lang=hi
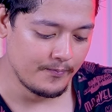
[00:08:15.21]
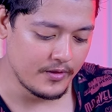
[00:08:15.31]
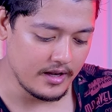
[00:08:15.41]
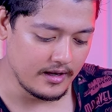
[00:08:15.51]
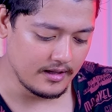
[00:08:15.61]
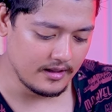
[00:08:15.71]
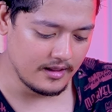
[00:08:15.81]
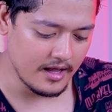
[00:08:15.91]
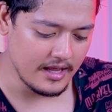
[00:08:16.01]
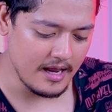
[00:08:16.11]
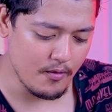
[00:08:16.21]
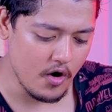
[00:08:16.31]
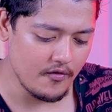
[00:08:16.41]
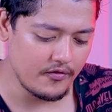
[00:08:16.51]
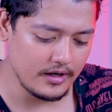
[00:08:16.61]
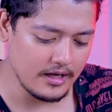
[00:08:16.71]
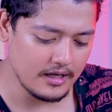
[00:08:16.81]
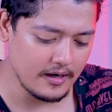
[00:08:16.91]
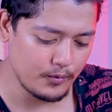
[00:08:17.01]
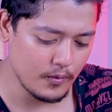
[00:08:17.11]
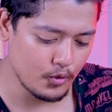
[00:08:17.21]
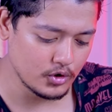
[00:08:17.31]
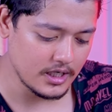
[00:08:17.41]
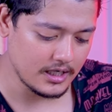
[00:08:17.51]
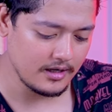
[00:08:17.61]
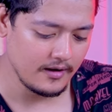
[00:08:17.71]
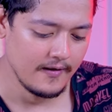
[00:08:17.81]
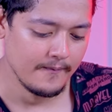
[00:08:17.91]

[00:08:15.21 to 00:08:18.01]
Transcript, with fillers: द नेम ऑफ रियल क्रिप्टो प्रोजेक्ट